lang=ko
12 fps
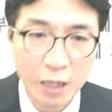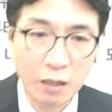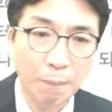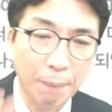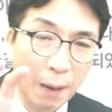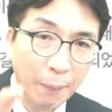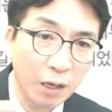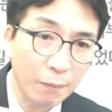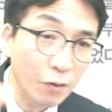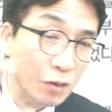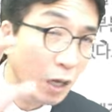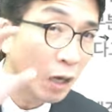in을
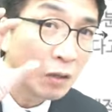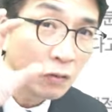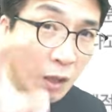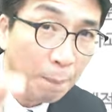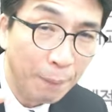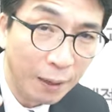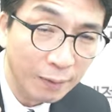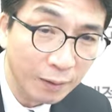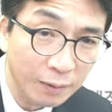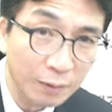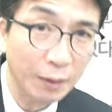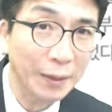빼버리면서
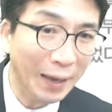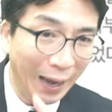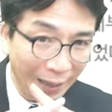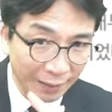dependently